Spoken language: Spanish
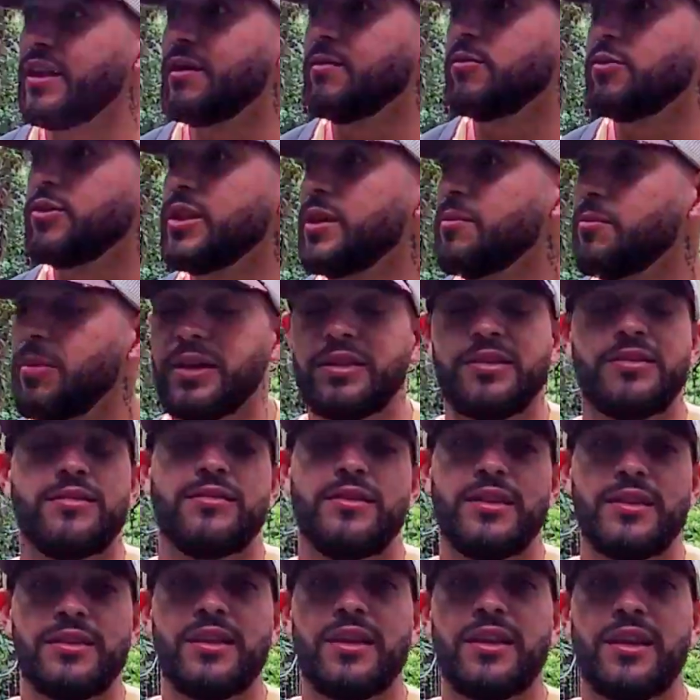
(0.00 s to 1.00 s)
Genera mucha paz
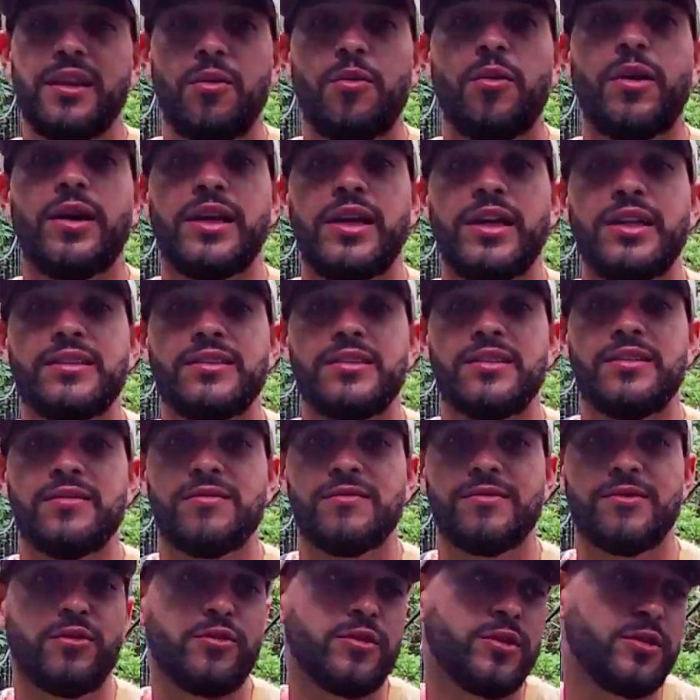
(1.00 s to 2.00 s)
estar en lugares así,
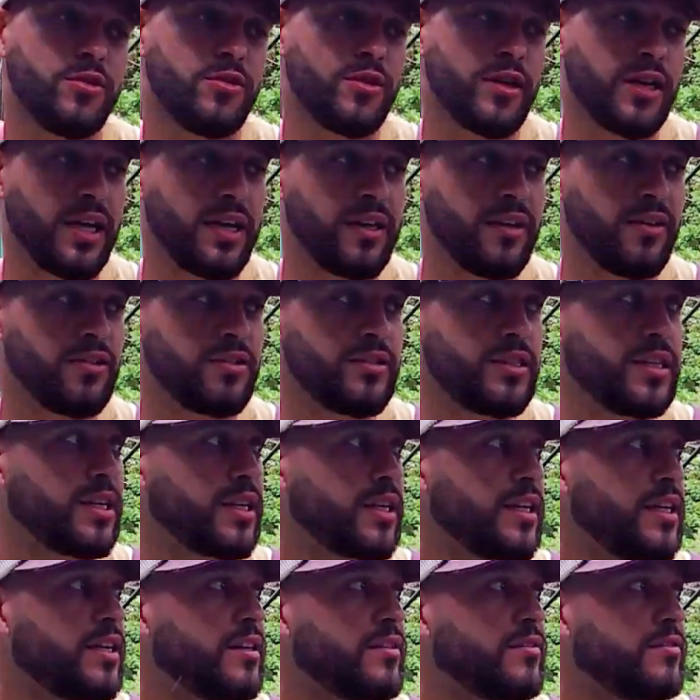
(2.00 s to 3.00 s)
sobre todo acá en Costa
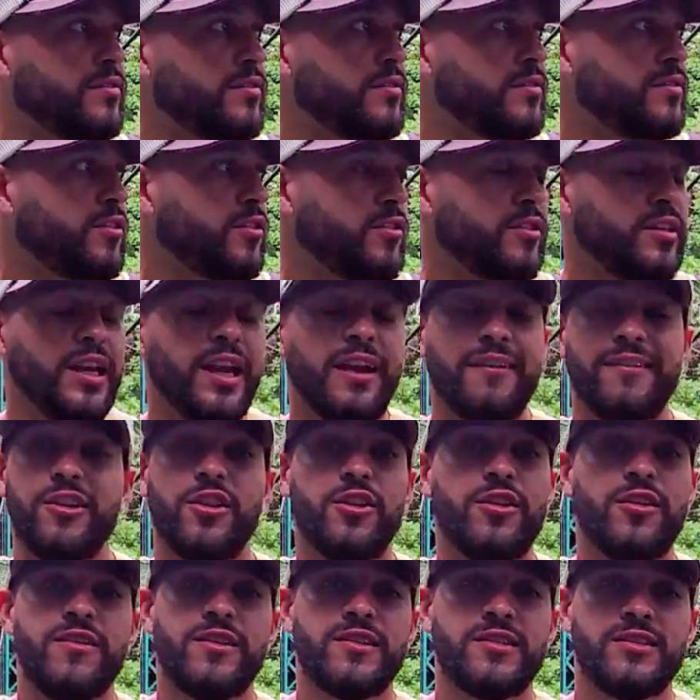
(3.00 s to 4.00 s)
Rica, donde la
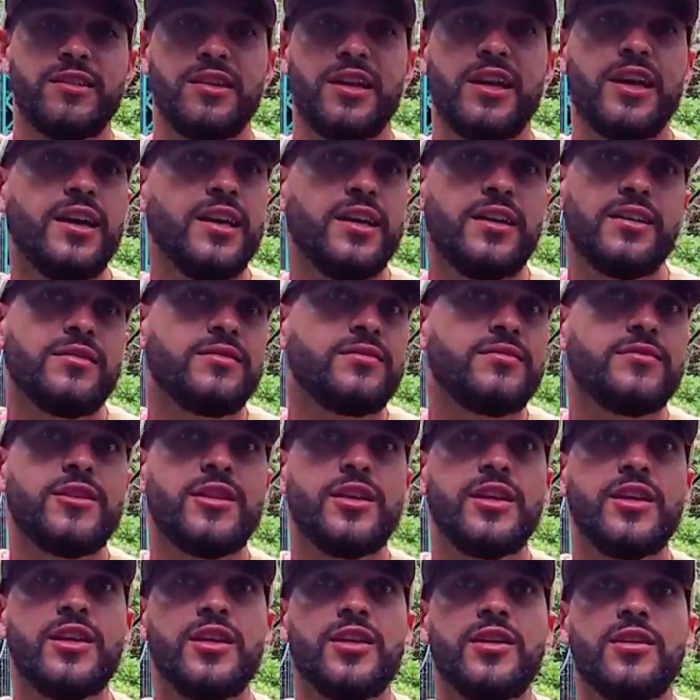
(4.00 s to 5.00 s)
biodiversidad es
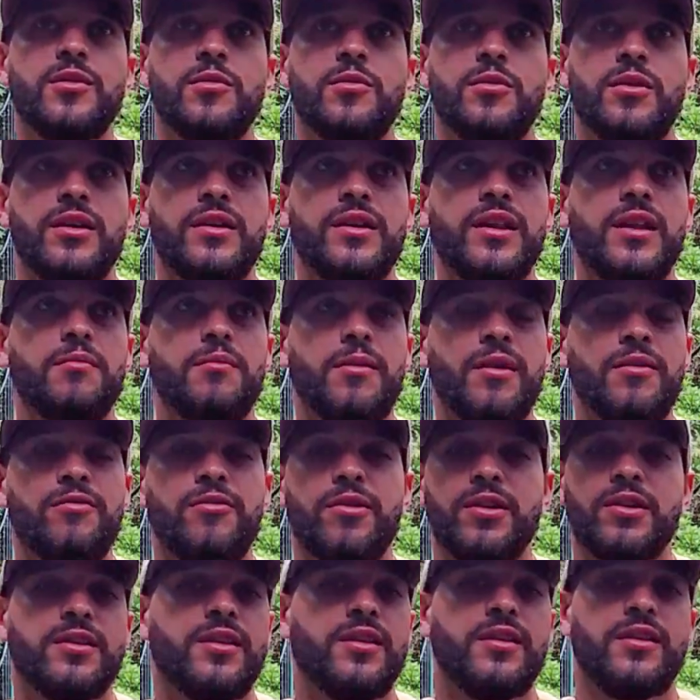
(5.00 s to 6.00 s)
una de las más
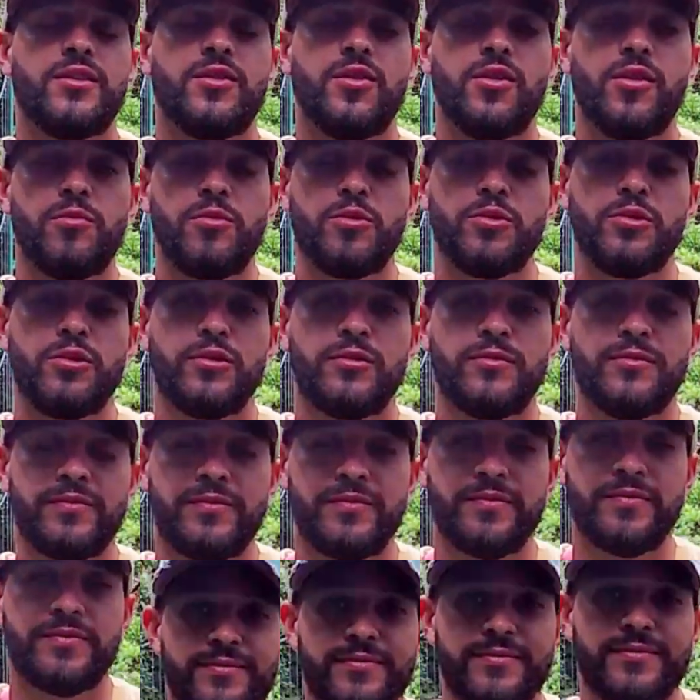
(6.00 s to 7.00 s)
fuertes de todo el mundo.
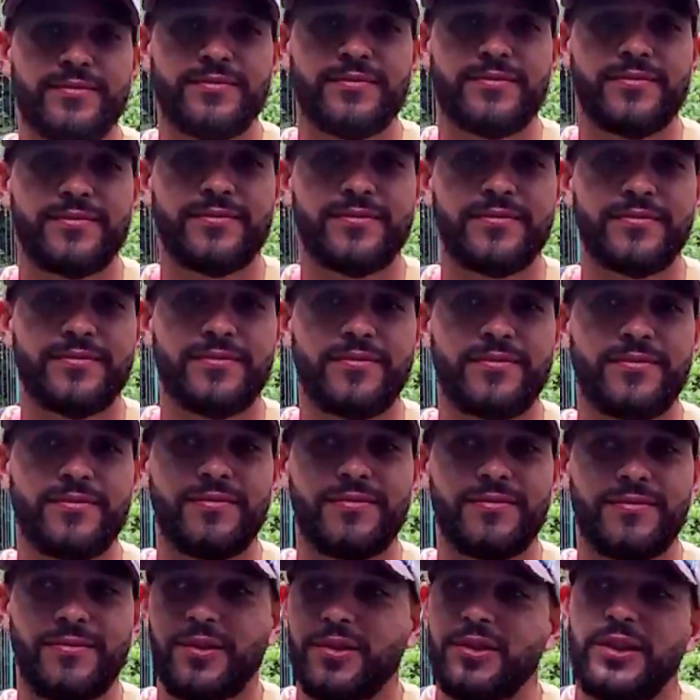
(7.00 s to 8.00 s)
¿Lo recomiendas?
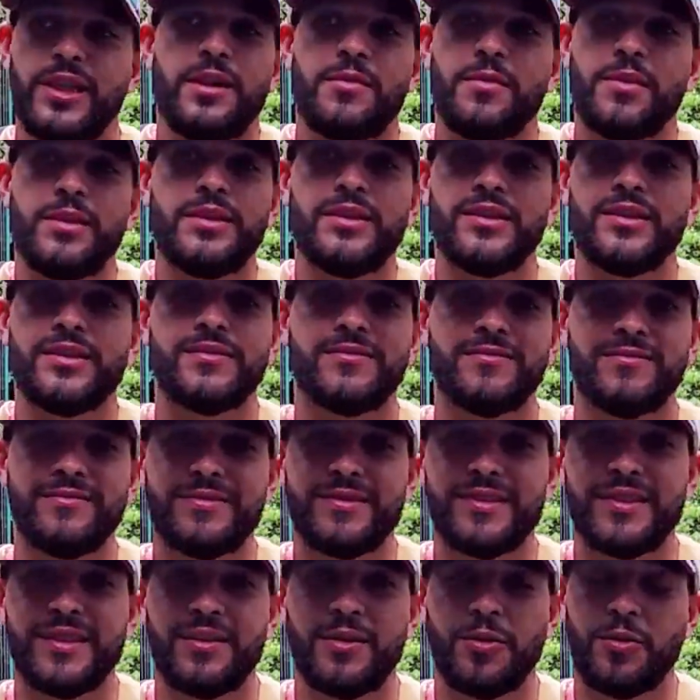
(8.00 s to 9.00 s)
Totalmente.
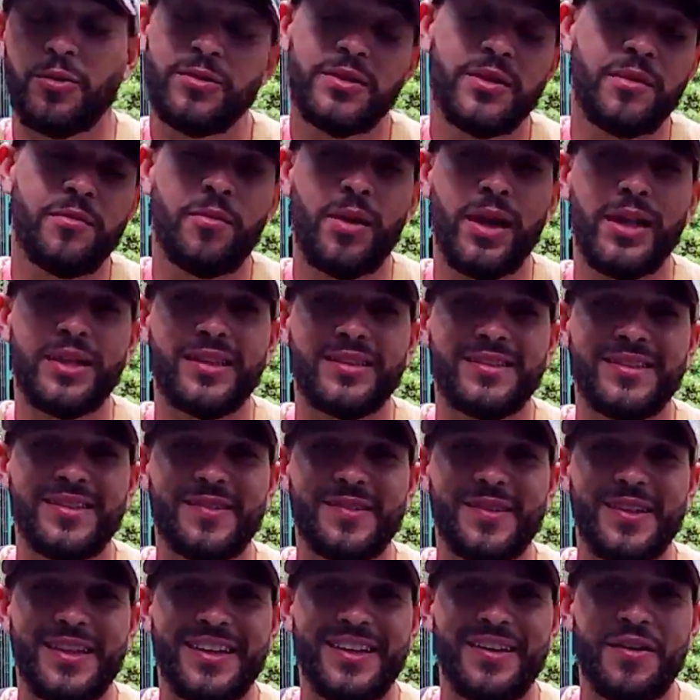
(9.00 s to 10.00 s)
Sí, plata, sí,
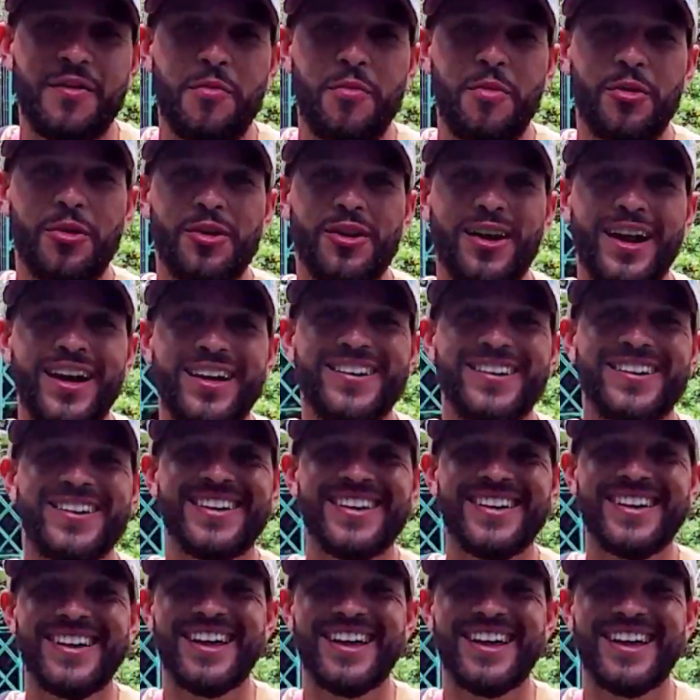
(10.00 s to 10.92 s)
porque es un poco caro.